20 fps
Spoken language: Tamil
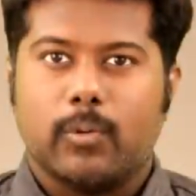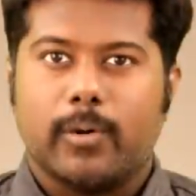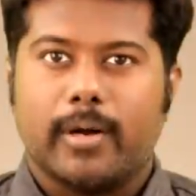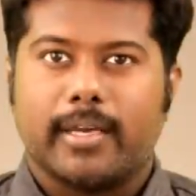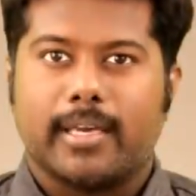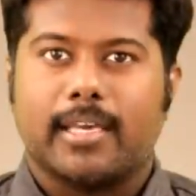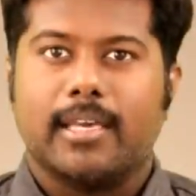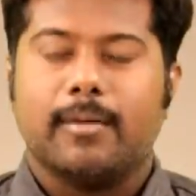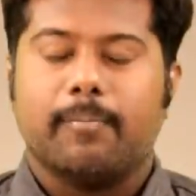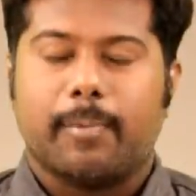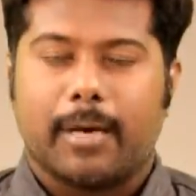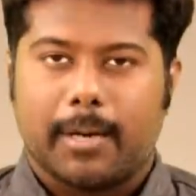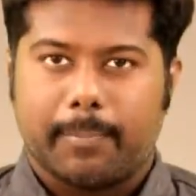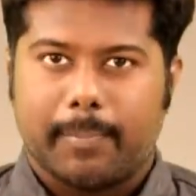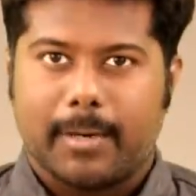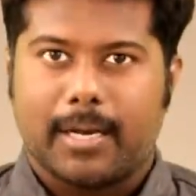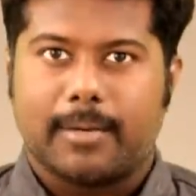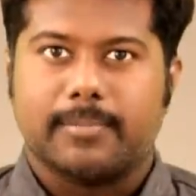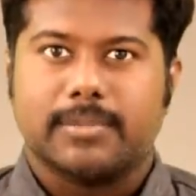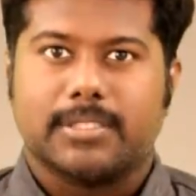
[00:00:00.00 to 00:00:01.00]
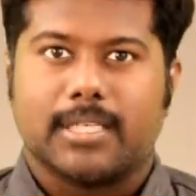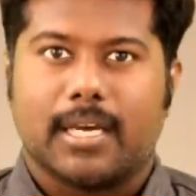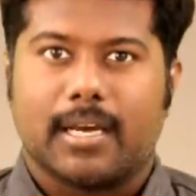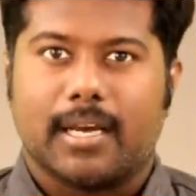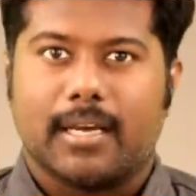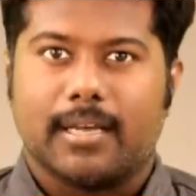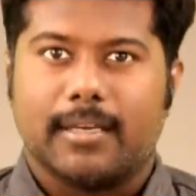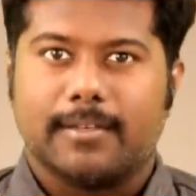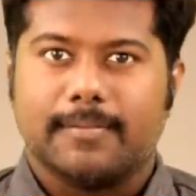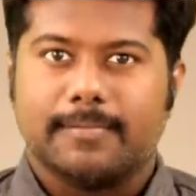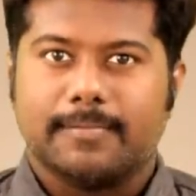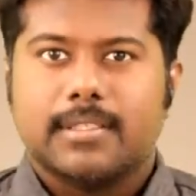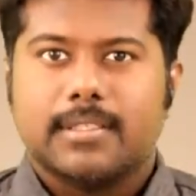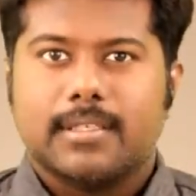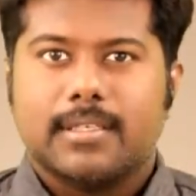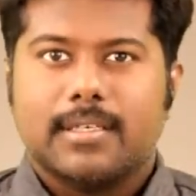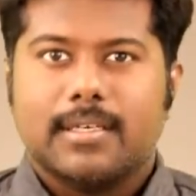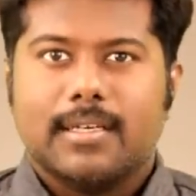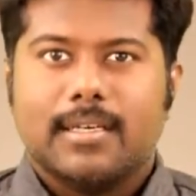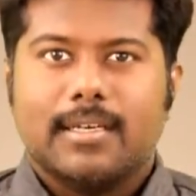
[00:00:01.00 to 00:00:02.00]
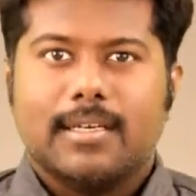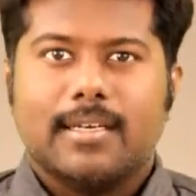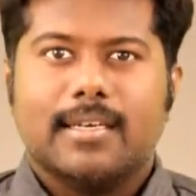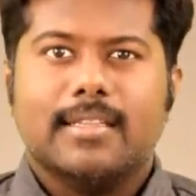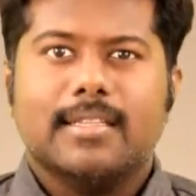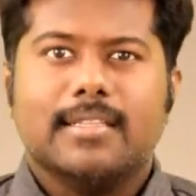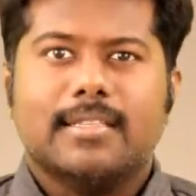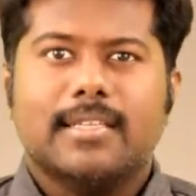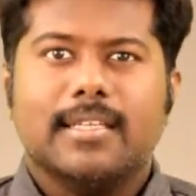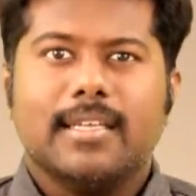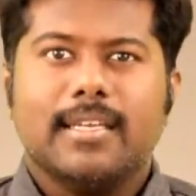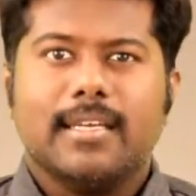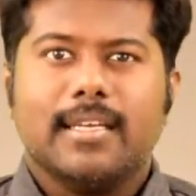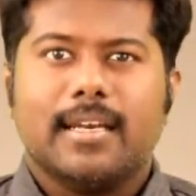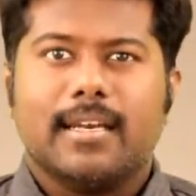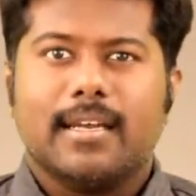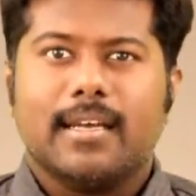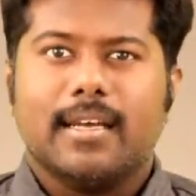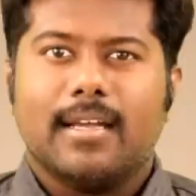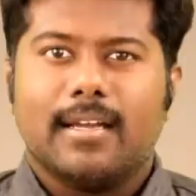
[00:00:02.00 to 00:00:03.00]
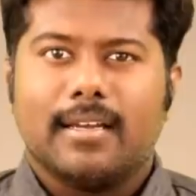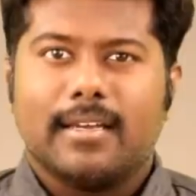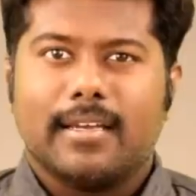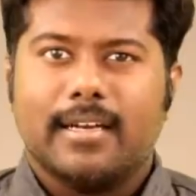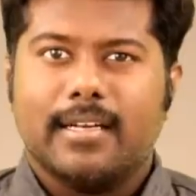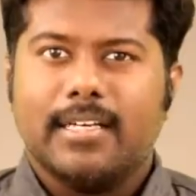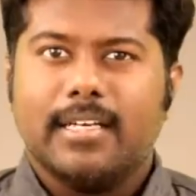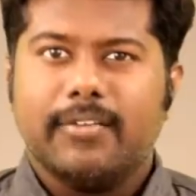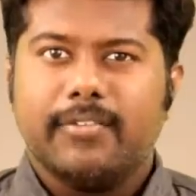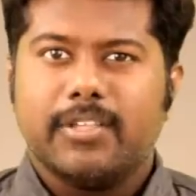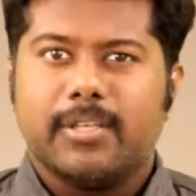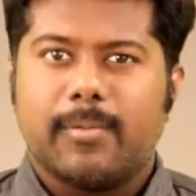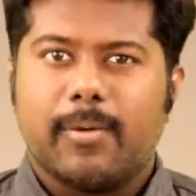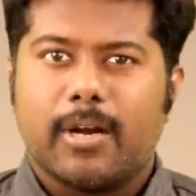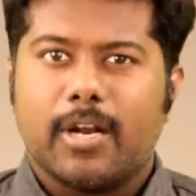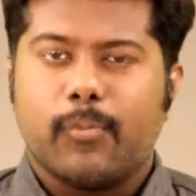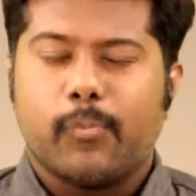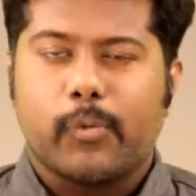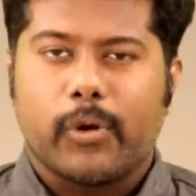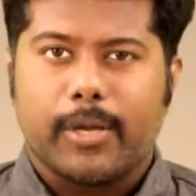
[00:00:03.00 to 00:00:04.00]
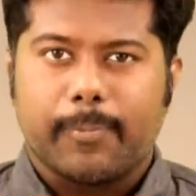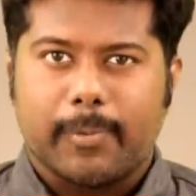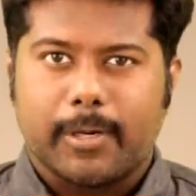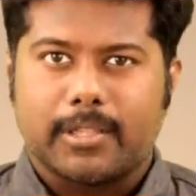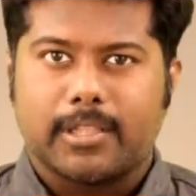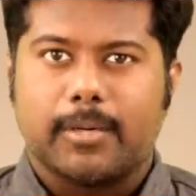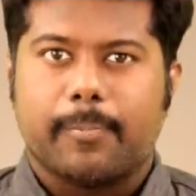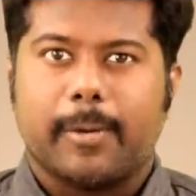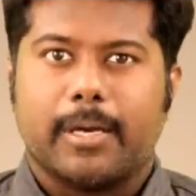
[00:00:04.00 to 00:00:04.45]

உருவாக்கி பரப்ப ஆரம்பிச்சாங்க இந்த சீரியல்ல ரெண்டு விதமான புகைப்படத்தை